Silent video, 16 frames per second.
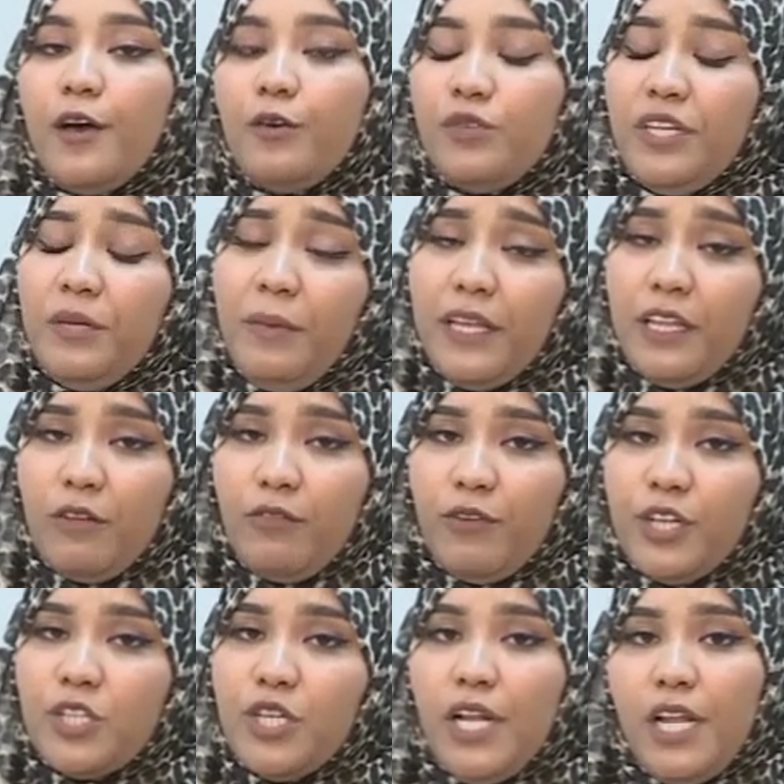الروتين بعد
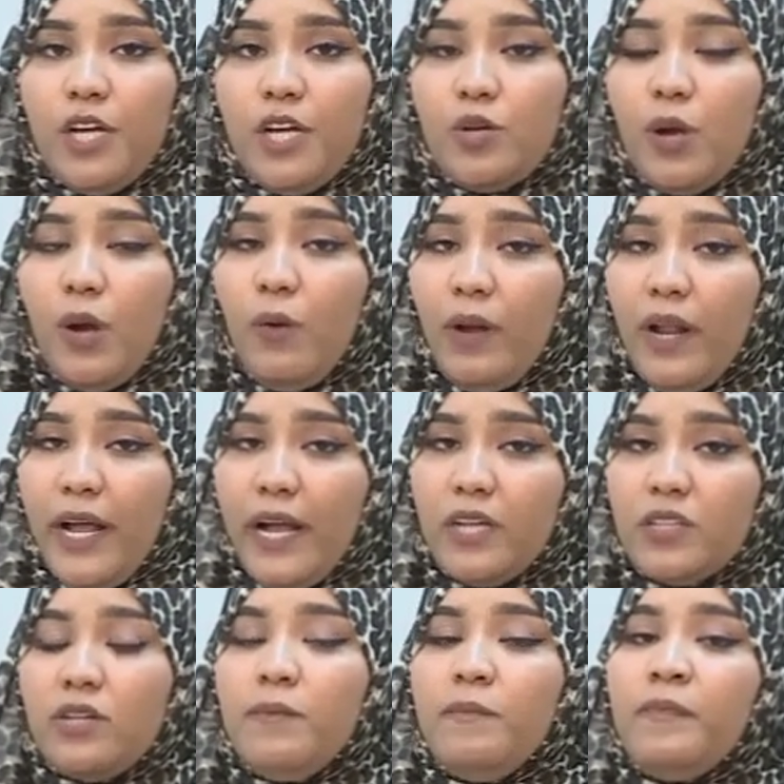الفيشل انه اول
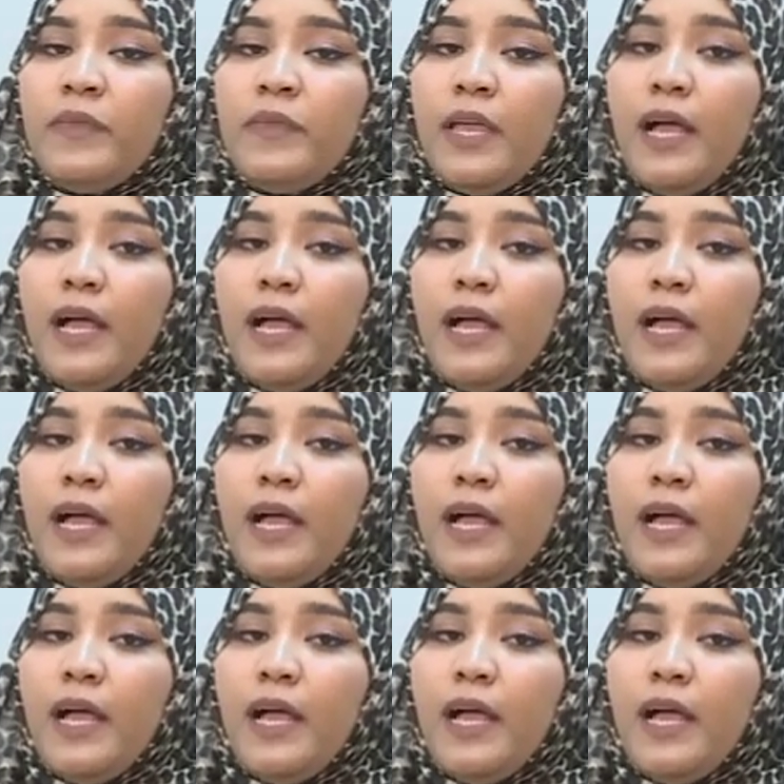حاجه